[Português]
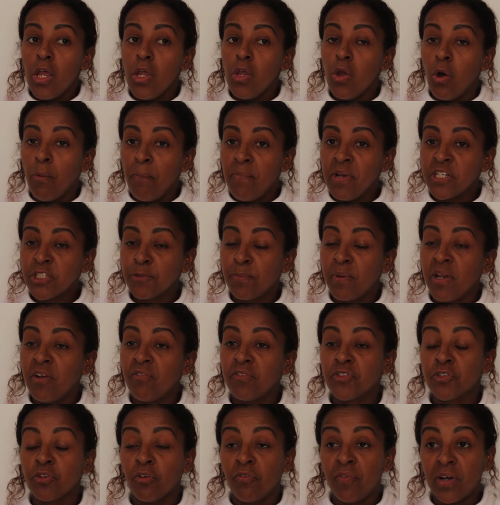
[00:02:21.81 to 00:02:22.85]
Eu beijo para ele,
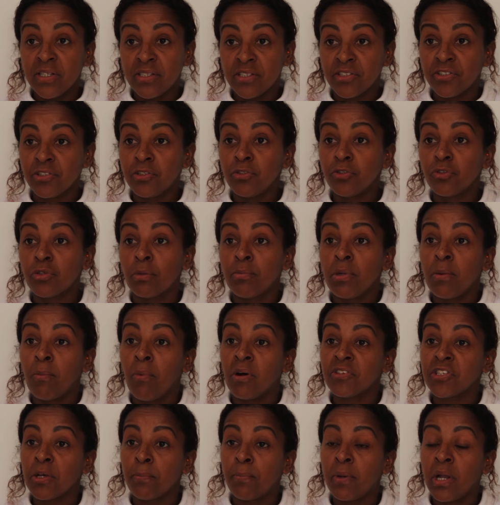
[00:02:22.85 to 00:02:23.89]
senhor, faz assim, só me
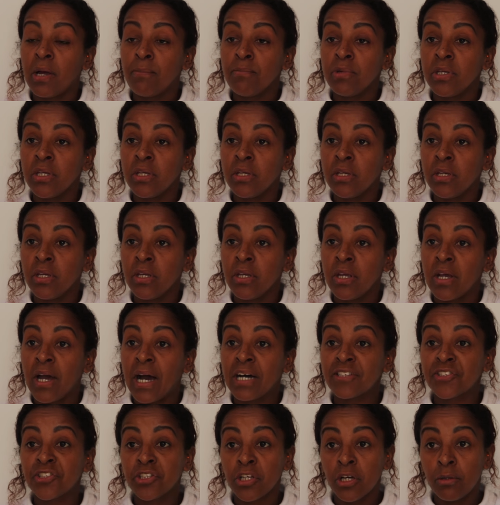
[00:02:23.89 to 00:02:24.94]
mostra para mim
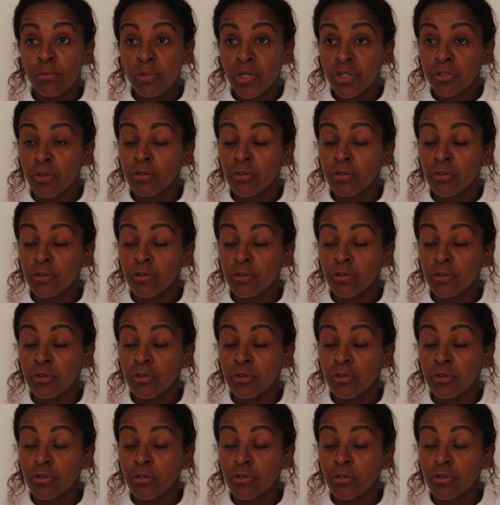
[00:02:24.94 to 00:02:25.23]
as câmeras,